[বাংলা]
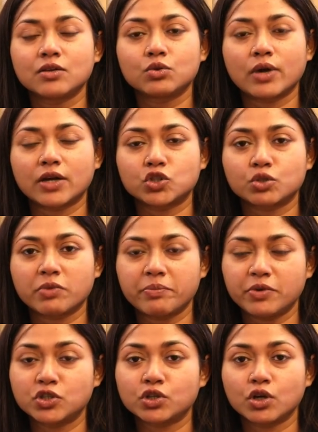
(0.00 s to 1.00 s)
তো একসময়
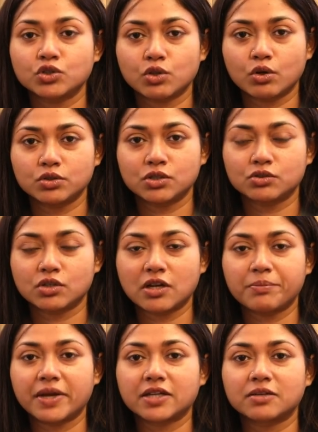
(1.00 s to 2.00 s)
বিষয় চলচ্চিত্র
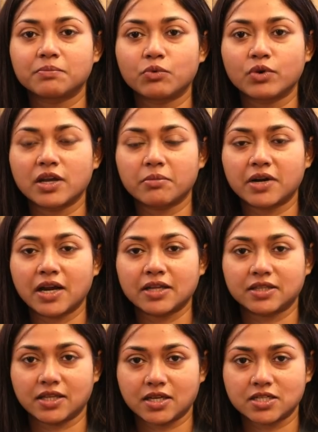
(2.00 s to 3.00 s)
নামে একটা বই আমার
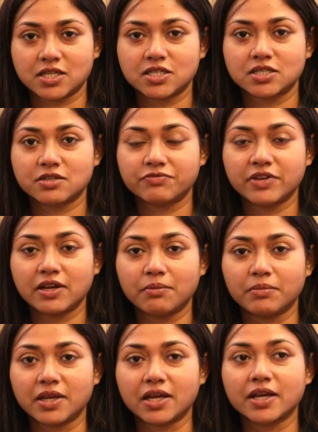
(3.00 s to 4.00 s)
হাতে আসে যেটা ফিল্ম
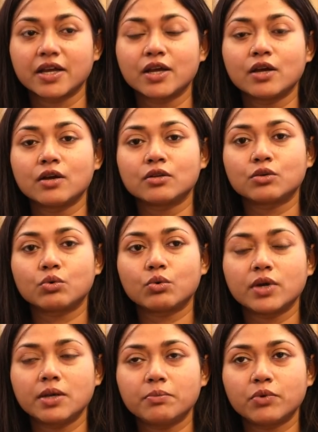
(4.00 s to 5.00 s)
নিয়ে তো
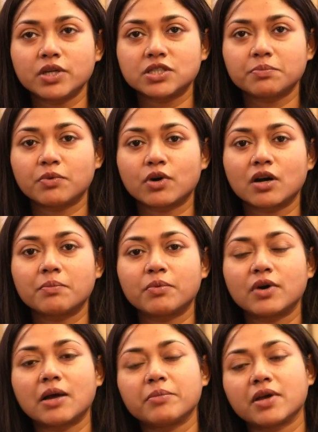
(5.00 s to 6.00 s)
ওই বইটা পড়ার
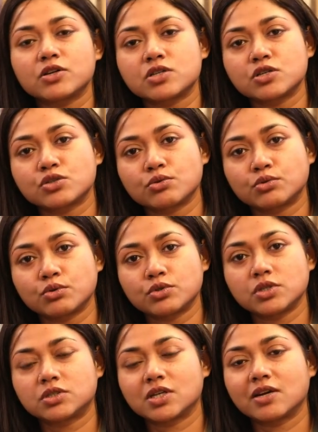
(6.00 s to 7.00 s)
পর আমি আসলে
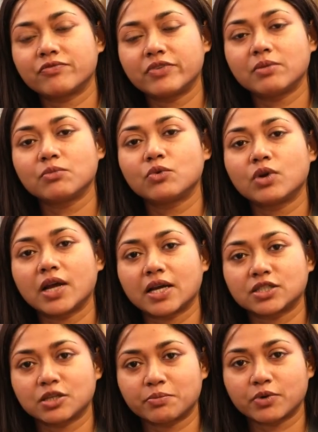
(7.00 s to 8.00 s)
সত্যজিৎ রায়ের ফিল্মগুলো
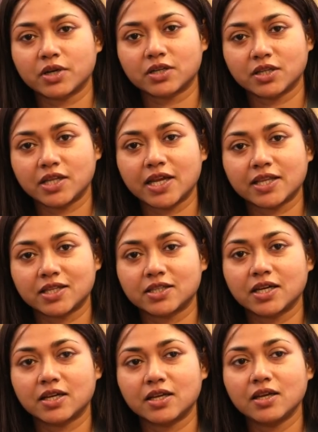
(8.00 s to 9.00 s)
একটার পর একটা দেখতে
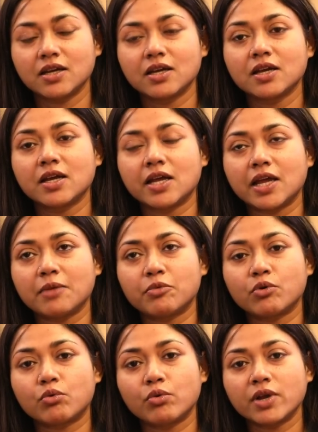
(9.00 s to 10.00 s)
থাকি
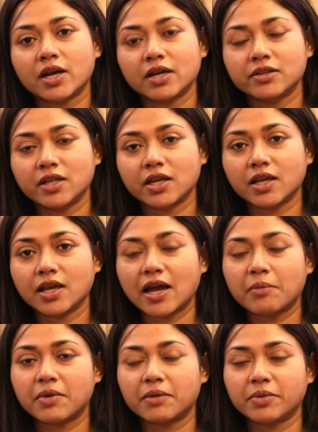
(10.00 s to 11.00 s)
এবং ওইখান থেকেই
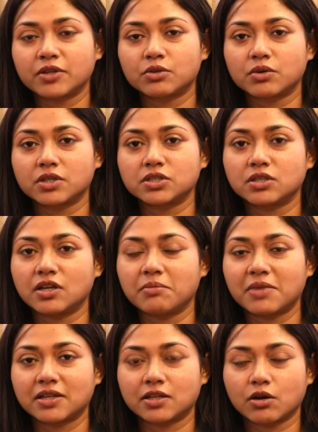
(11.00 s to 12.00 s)
আমার ভিতরে যে
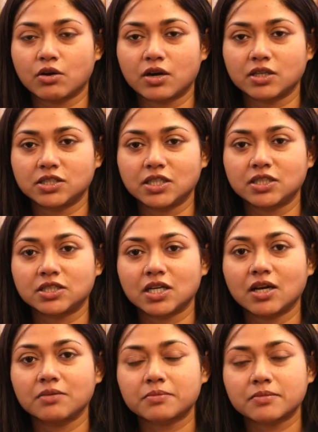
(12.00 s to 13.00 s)
নির্মাতা হওয়ার যে ইচ্ছা